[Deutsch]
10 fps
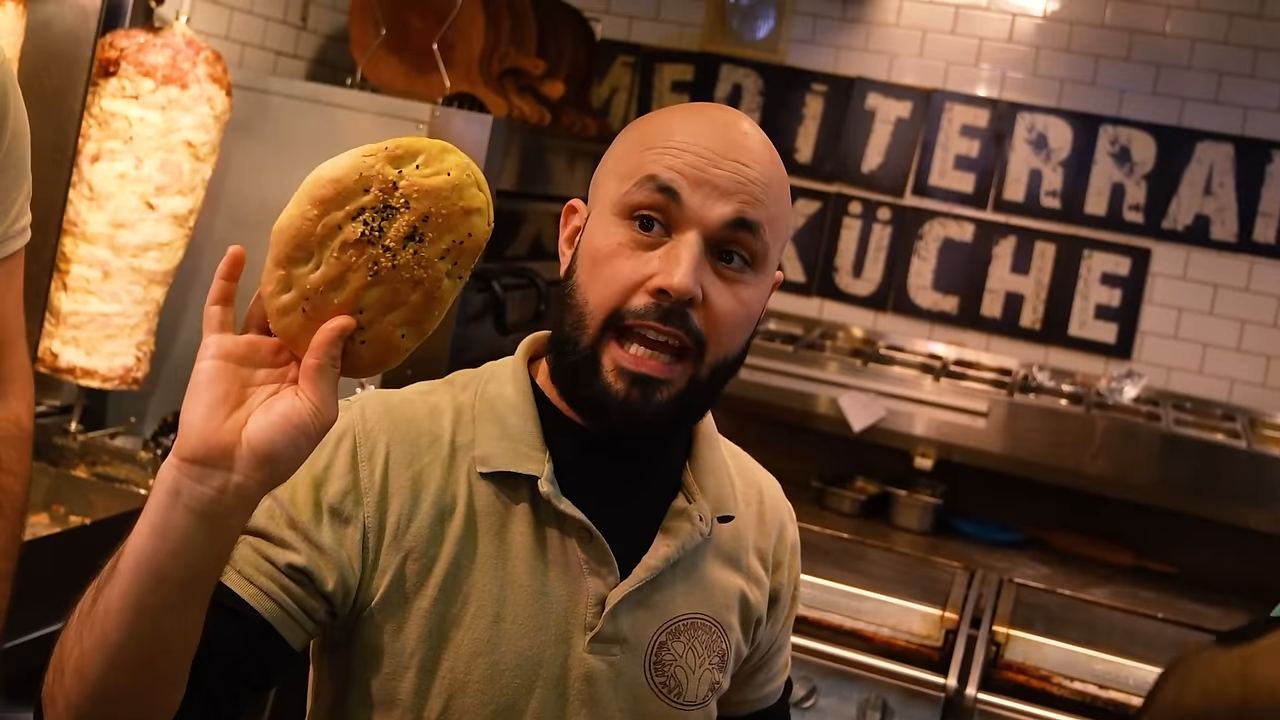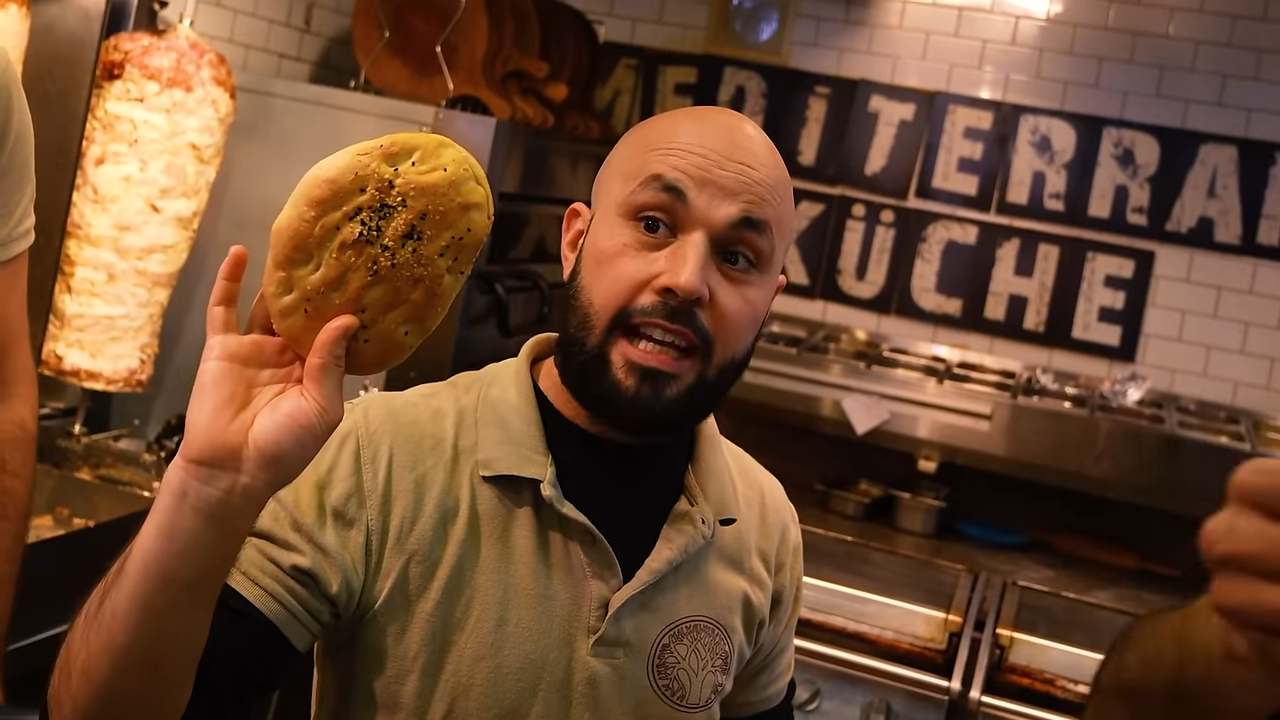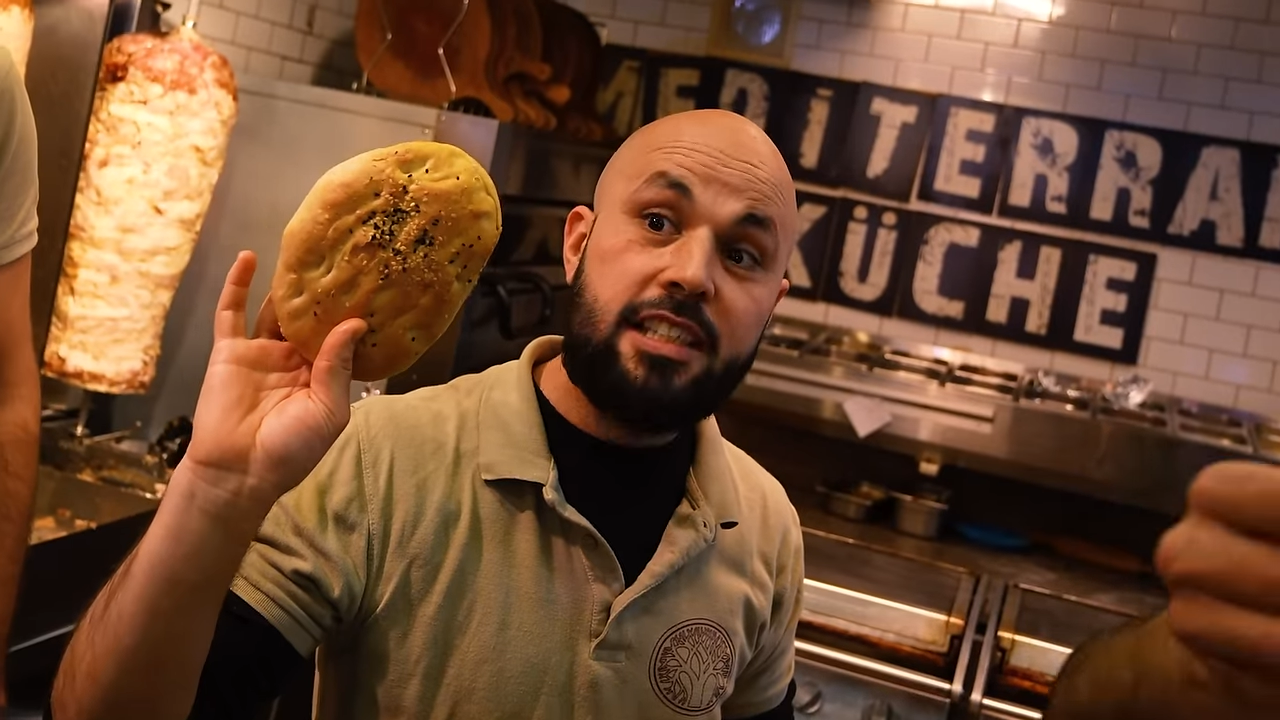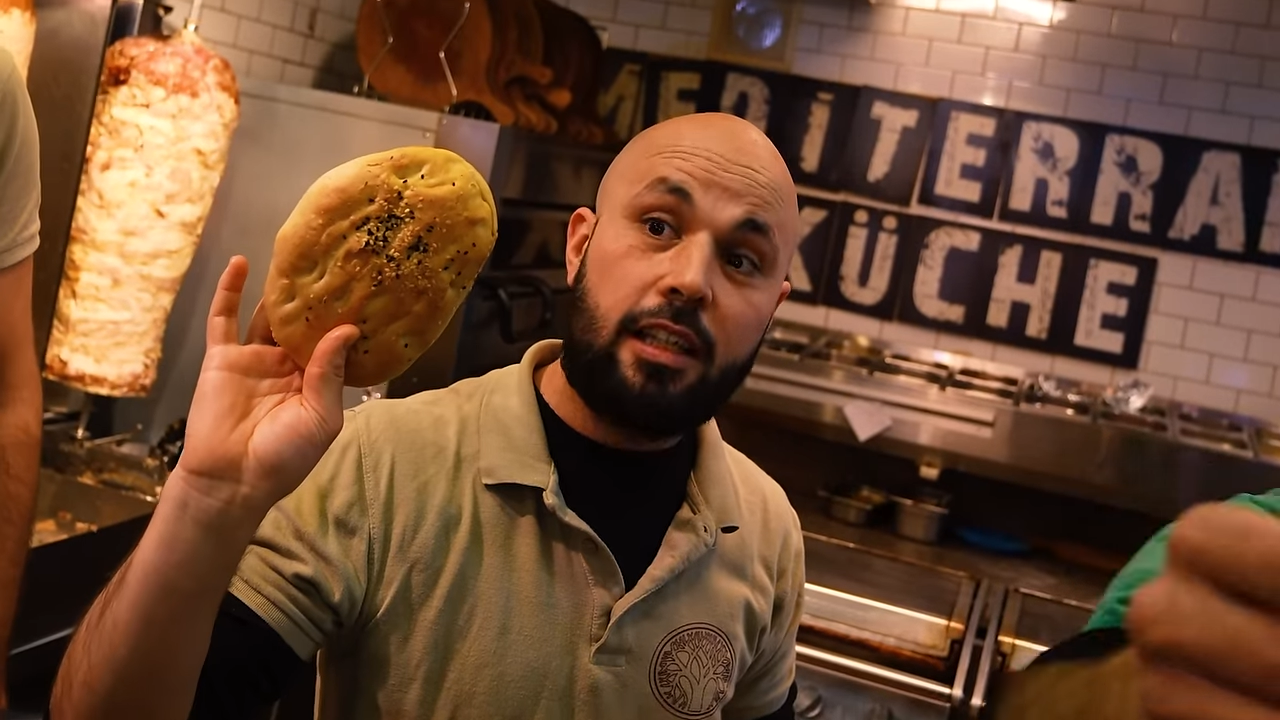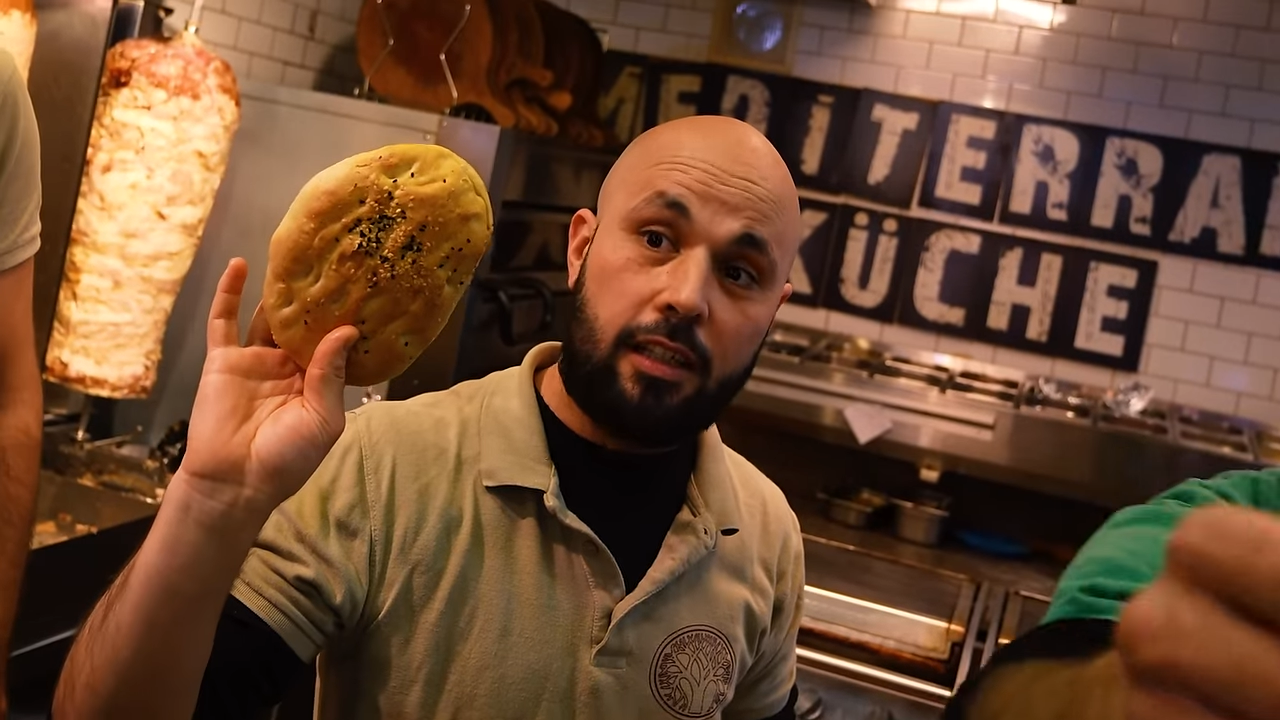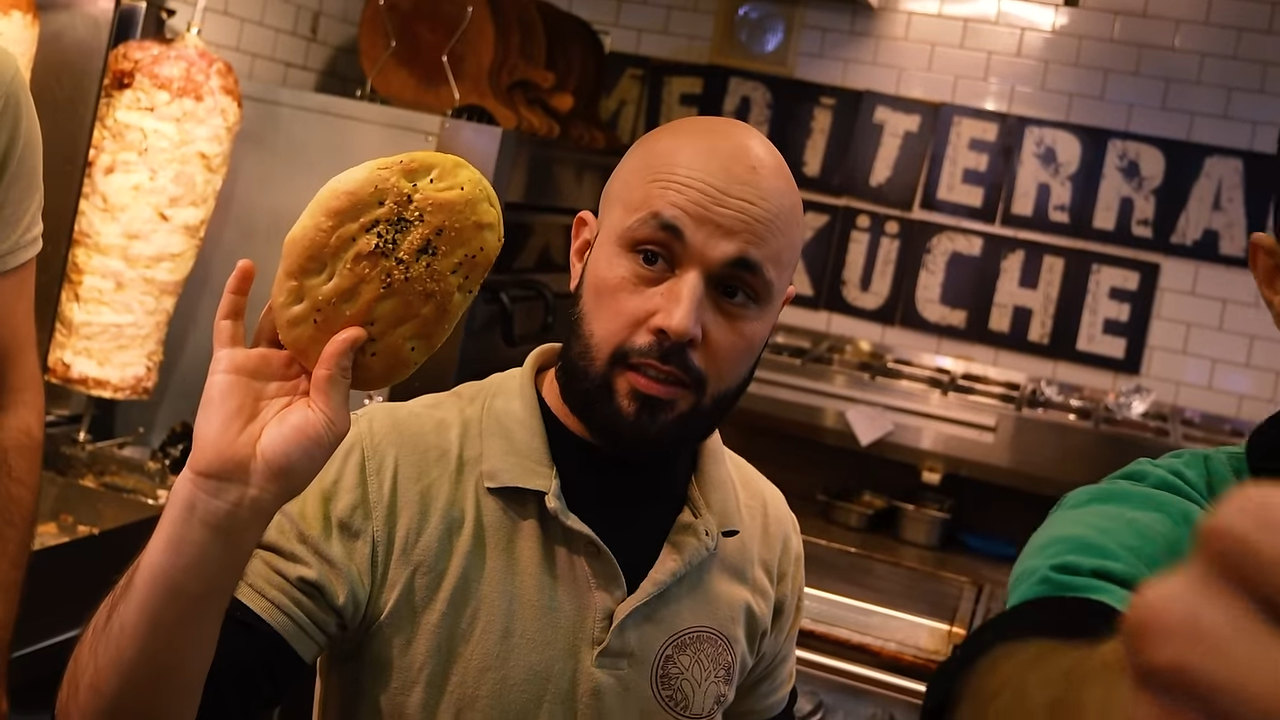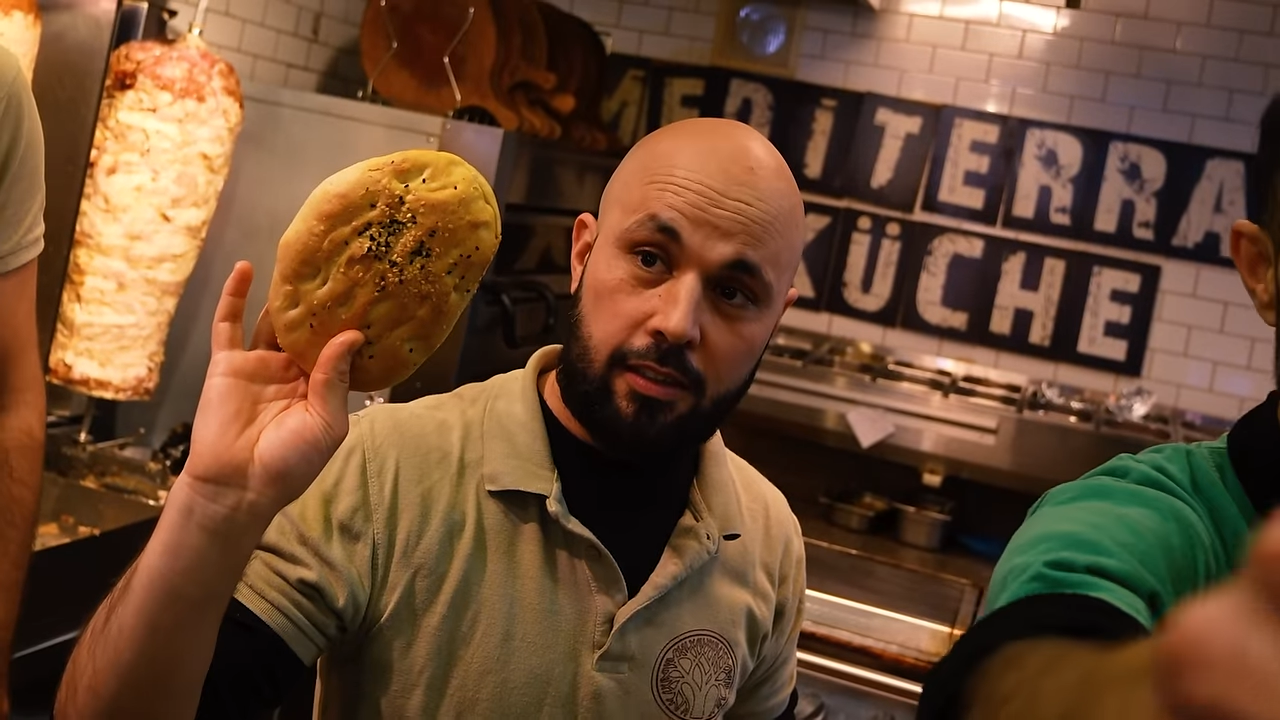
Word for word: nur für euch.